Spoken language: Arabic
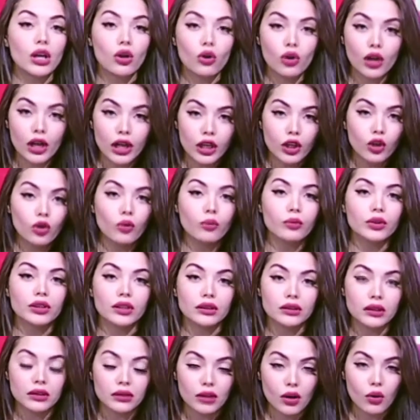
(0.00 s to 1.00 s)
آه، كل يوم
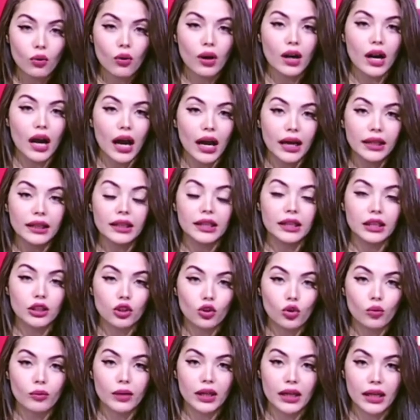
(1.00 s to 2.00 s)
بتتطور عن
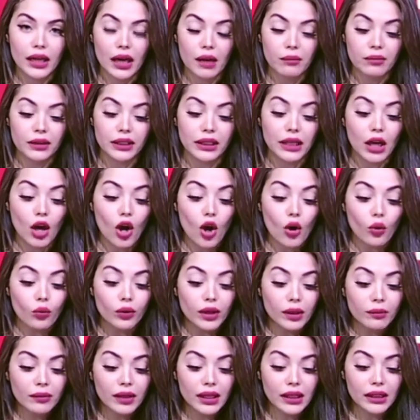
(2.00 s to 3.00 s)
اليوم اللي قبليه
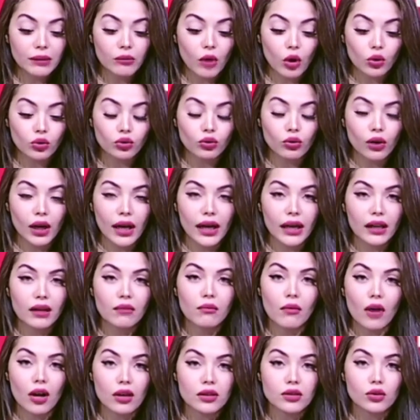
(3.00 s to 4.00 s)
ويمكن موضوع ايلون
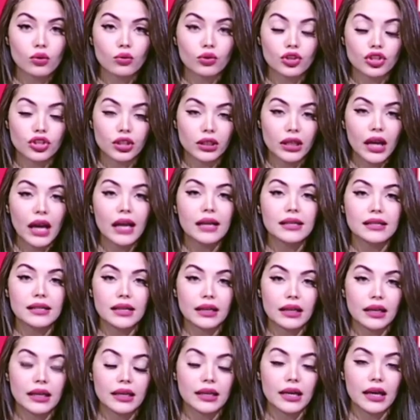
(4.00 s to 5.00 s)
ماسك والشريحه الأسلحة
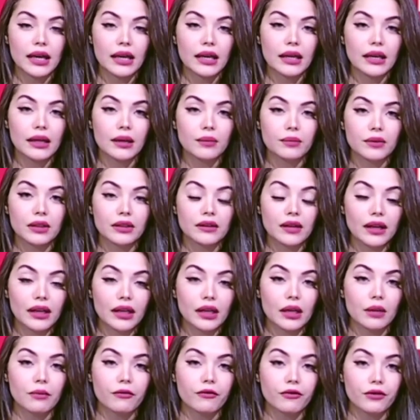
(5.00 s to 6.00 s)
الذكية اللي
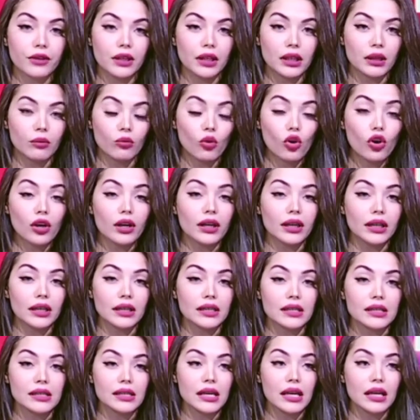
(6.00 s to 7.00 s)
بتتركب في مخ
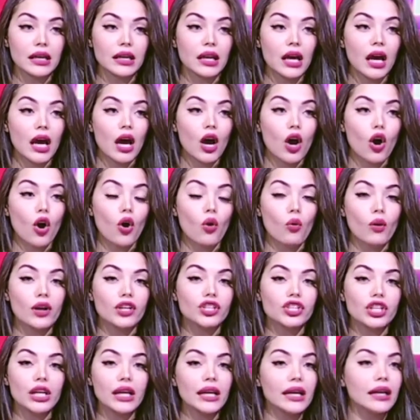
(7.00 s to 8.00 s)
الإنسان هو
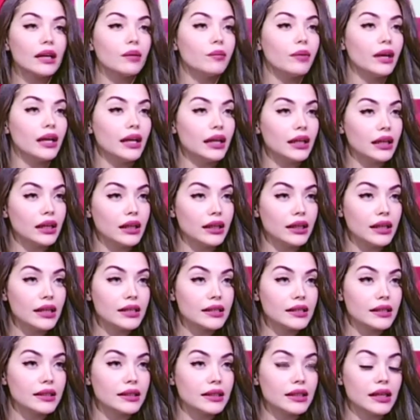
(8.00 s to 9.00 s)
شاغل بال
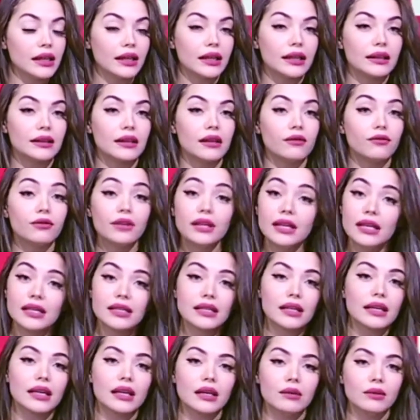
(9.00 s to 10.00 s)
ناس كتيرة جدا في ناس
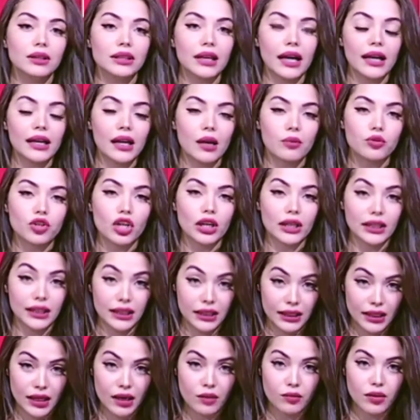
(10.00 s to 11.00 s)
اتكلمت عنها بشكل
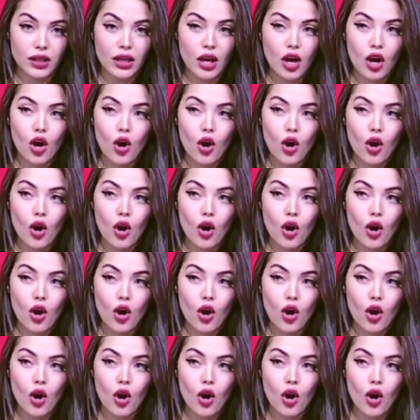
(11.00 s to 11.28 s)
إيجابي